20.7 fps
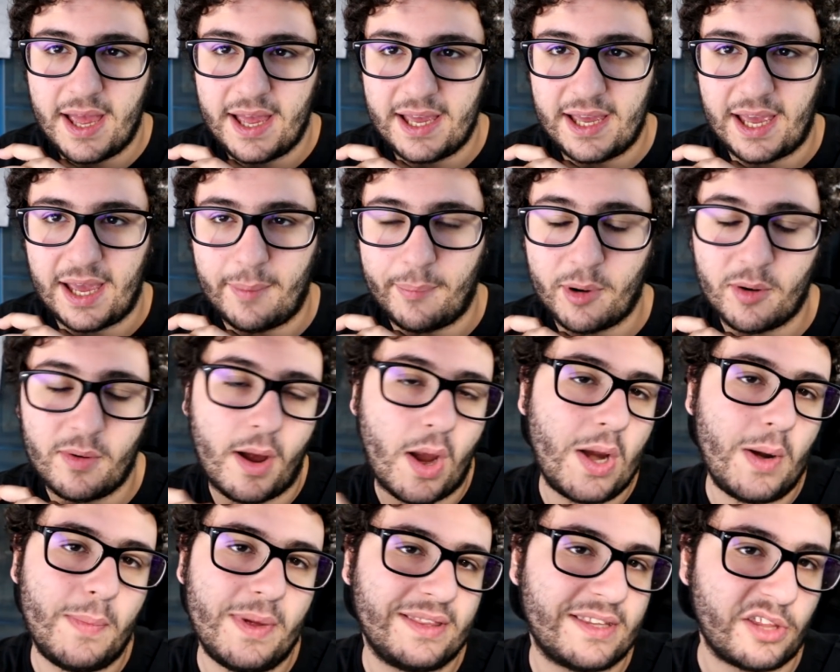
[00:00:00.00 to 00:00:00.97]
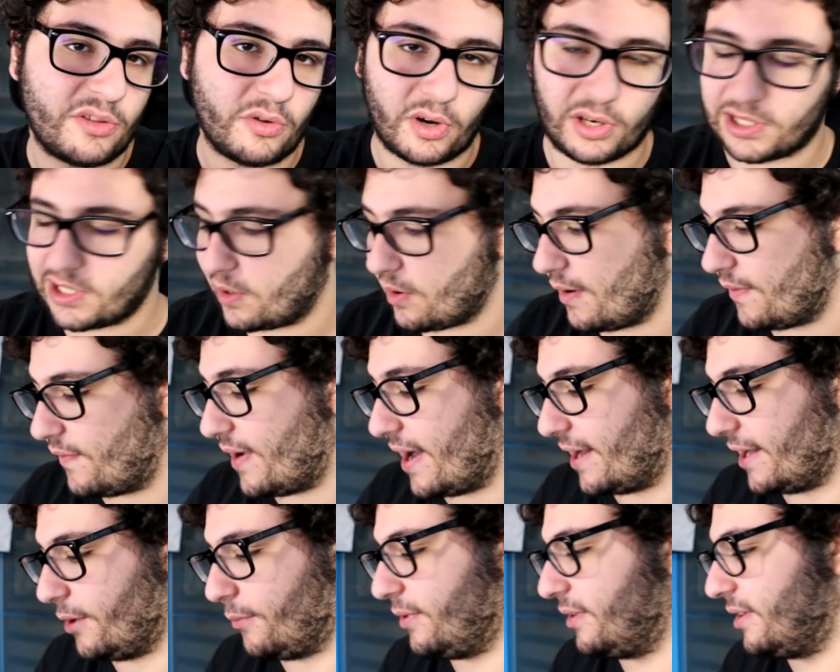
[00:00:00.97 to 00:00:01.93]
e probabilmente tornerò a
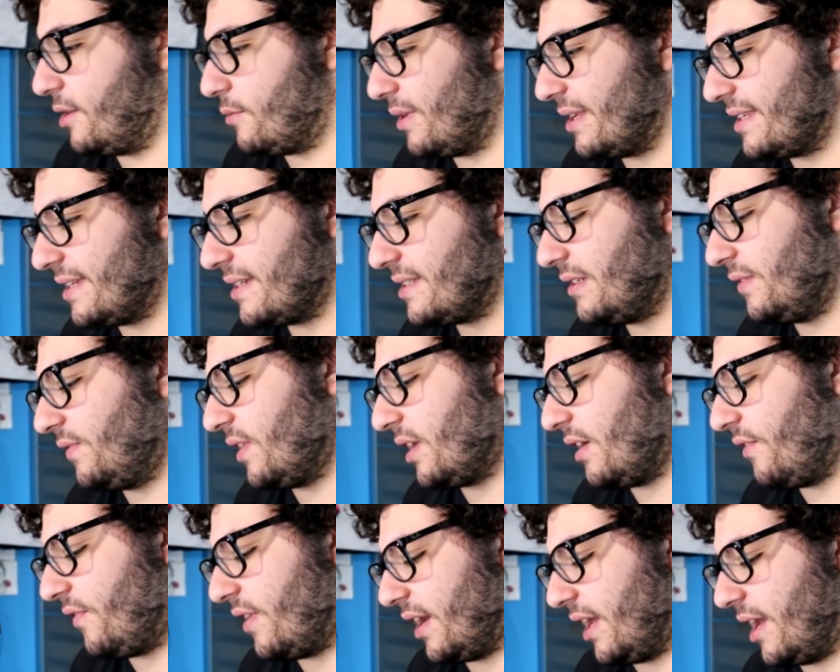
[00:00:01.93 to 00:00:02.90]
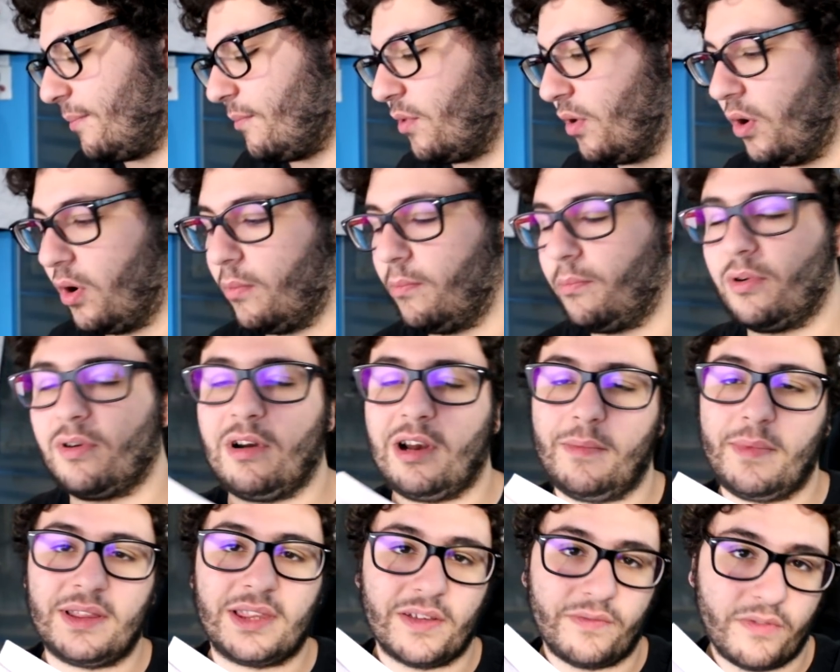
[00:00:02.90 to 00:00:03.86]
farle, quindi qualsiasi fiera faremo
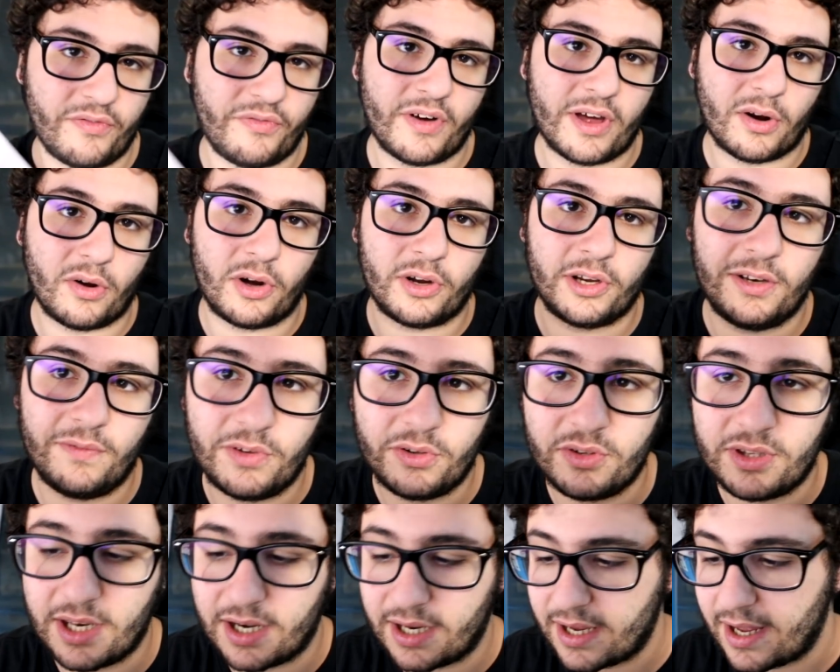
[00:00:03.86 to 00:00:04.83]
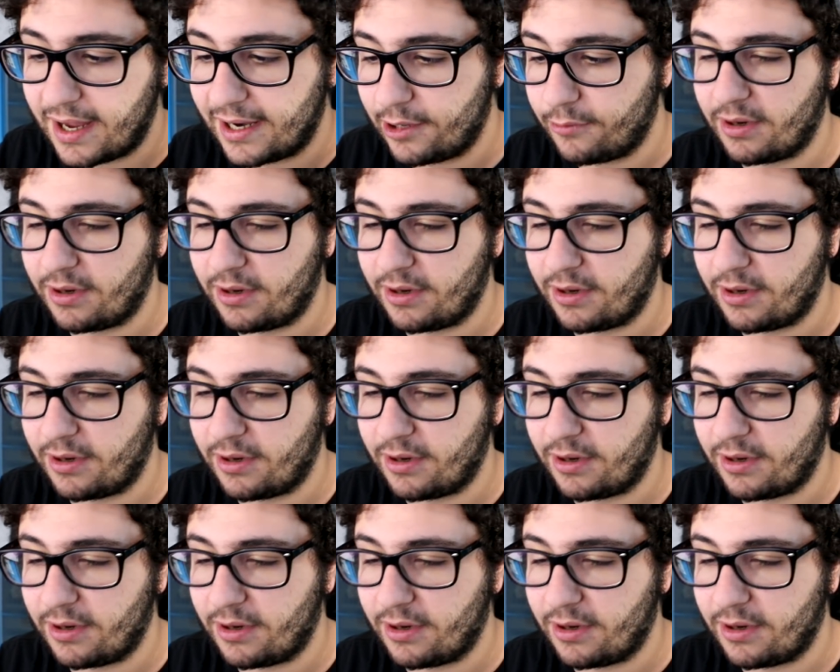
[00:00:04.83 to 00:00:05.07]
probabilmente vi farò il video dei regali.